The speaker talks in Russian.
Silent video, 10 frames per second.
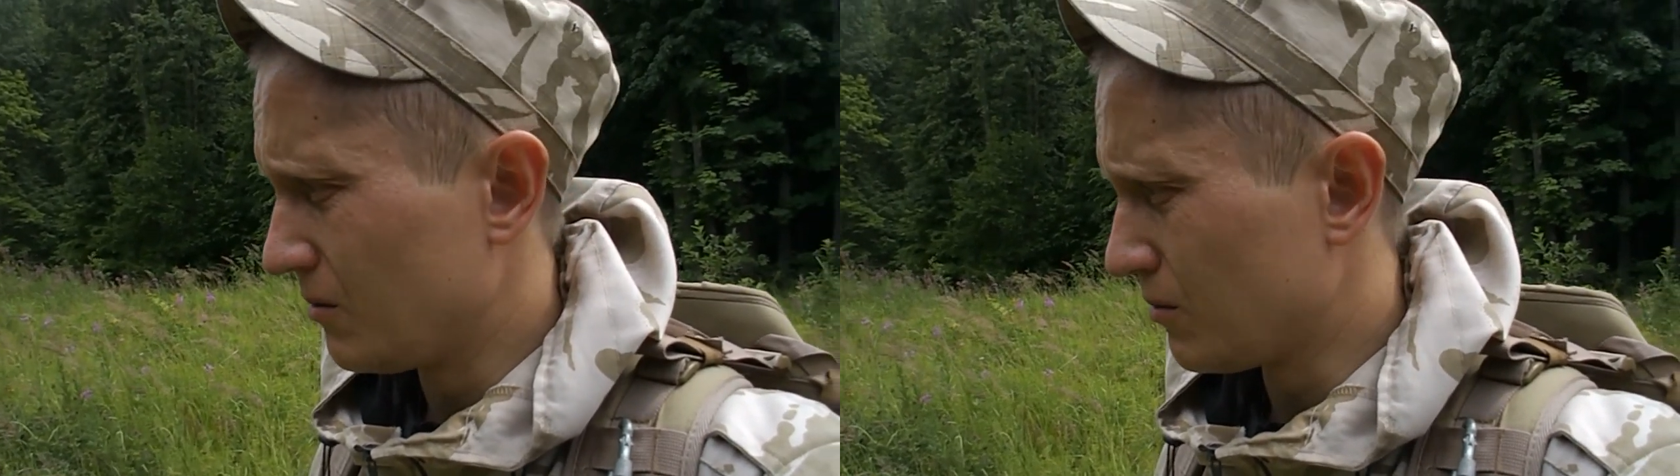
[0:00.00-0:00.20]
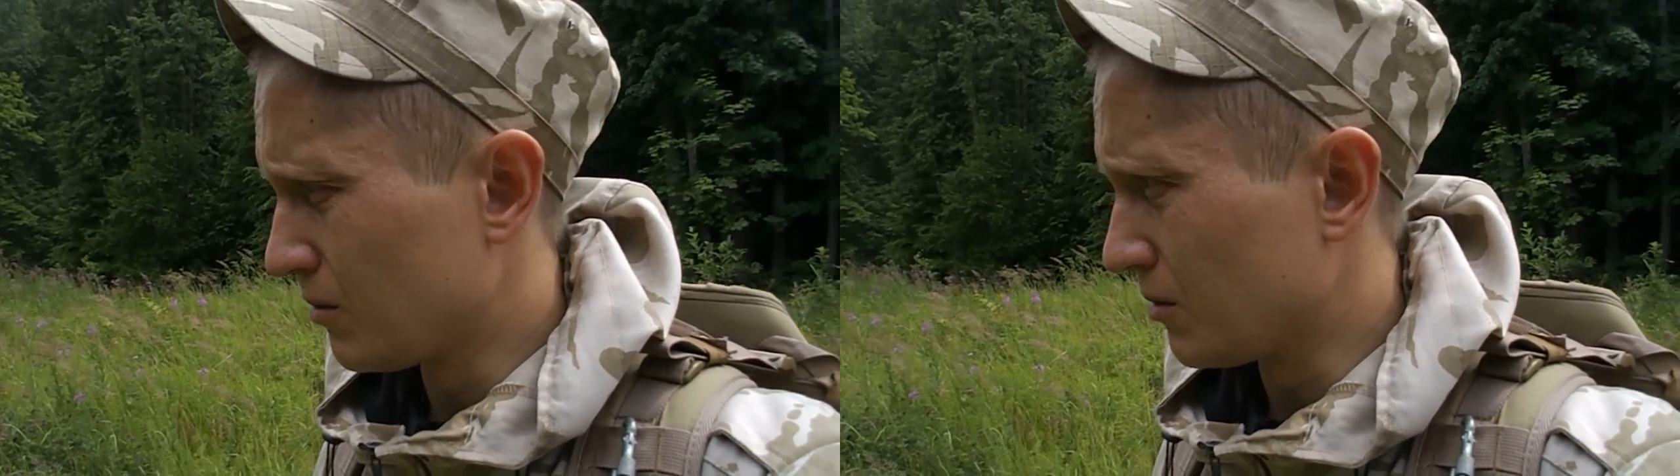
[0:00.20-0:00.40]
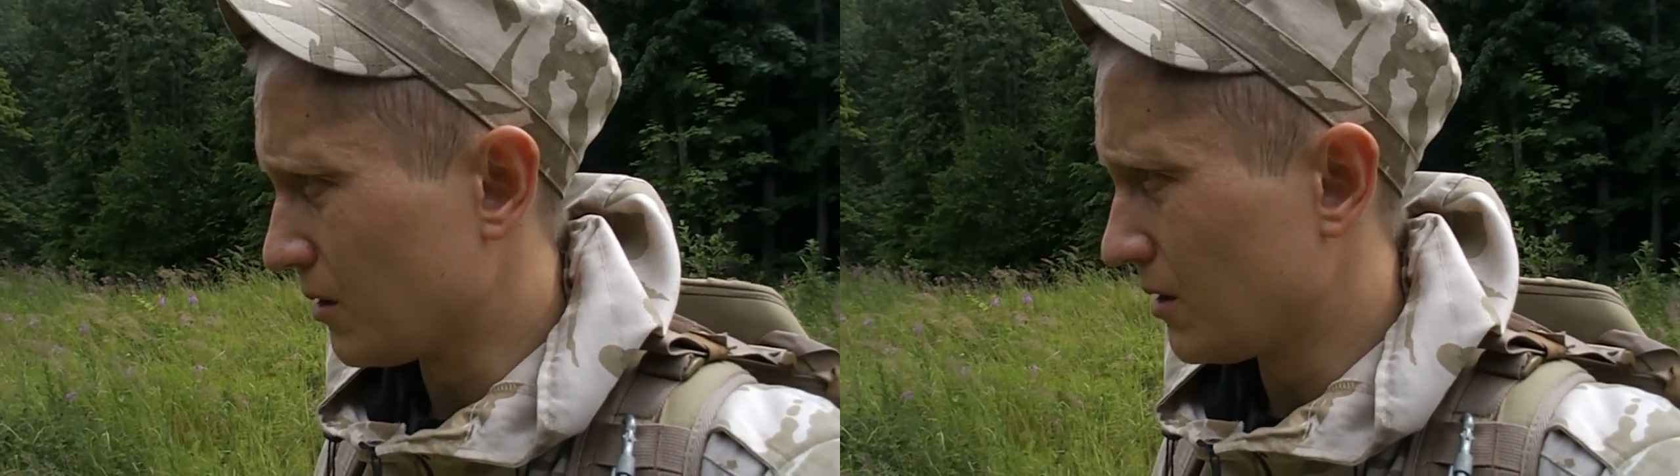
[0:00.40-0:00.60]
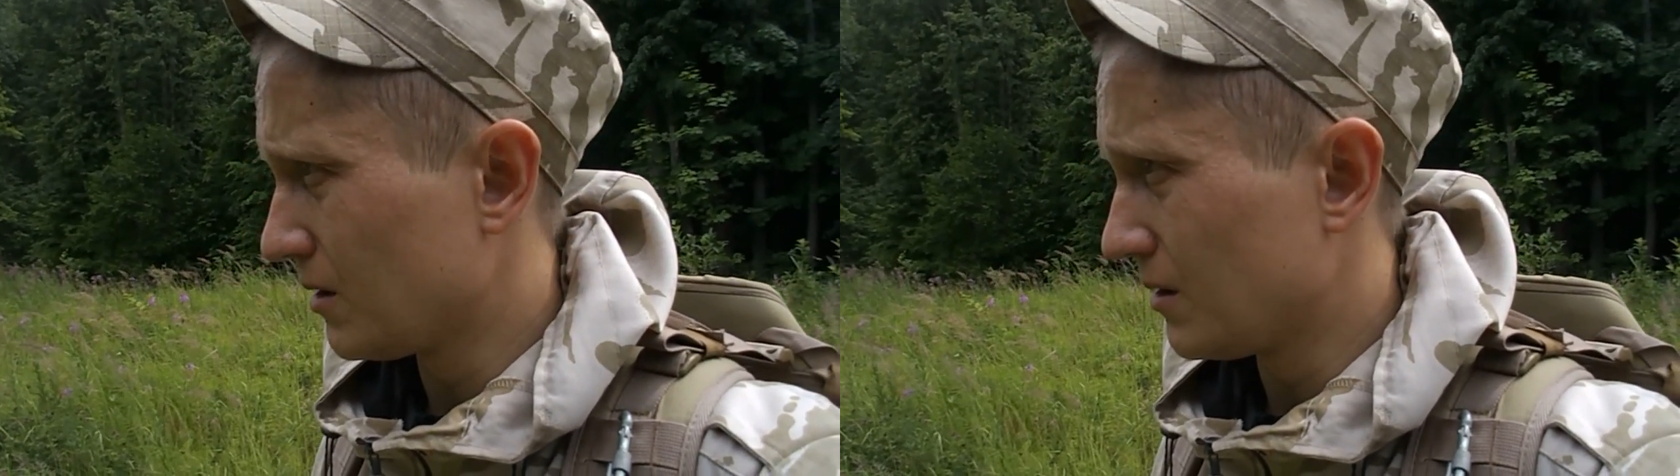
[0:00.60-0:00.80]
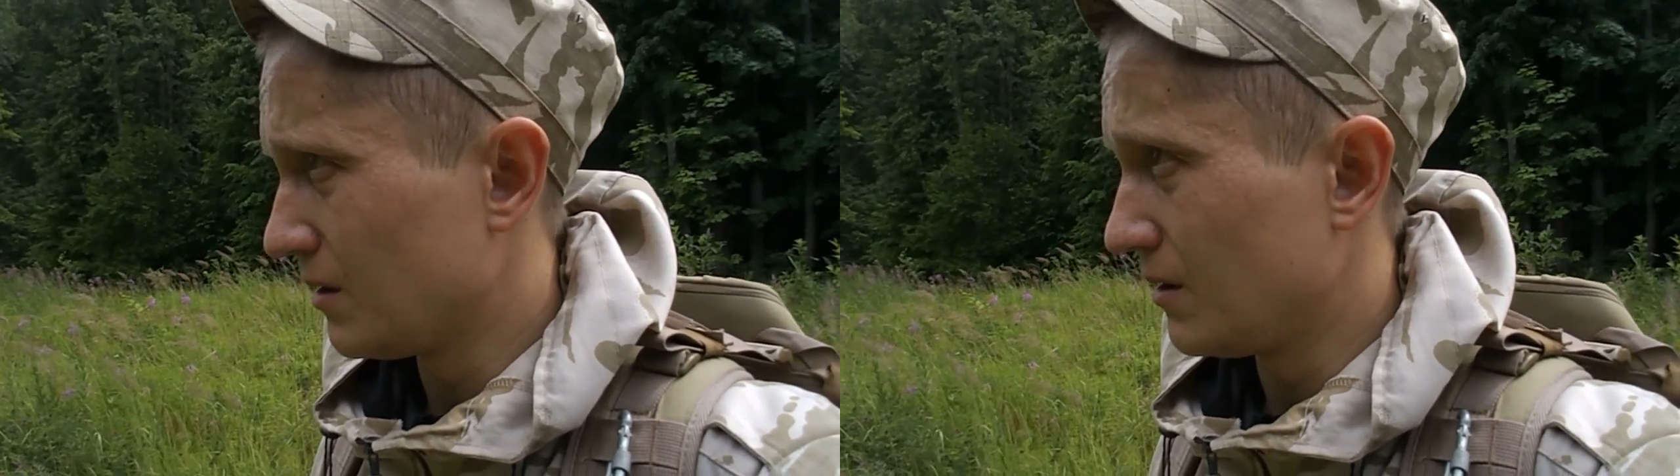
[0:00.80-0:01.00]
Вот,
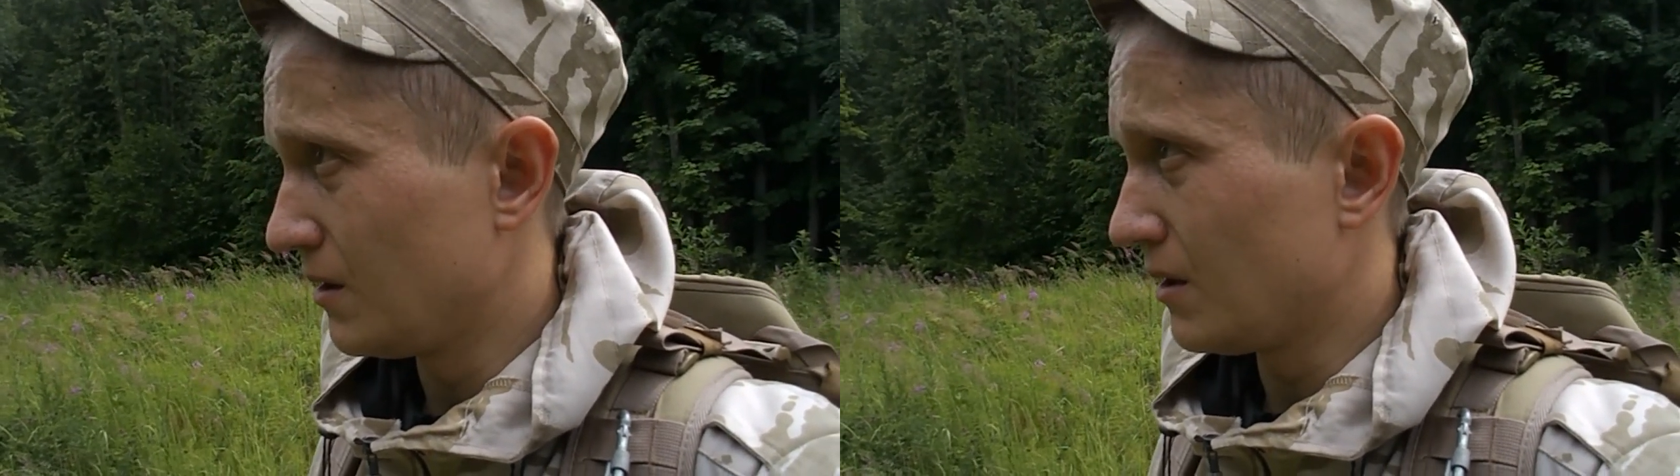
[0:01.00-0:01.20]
ни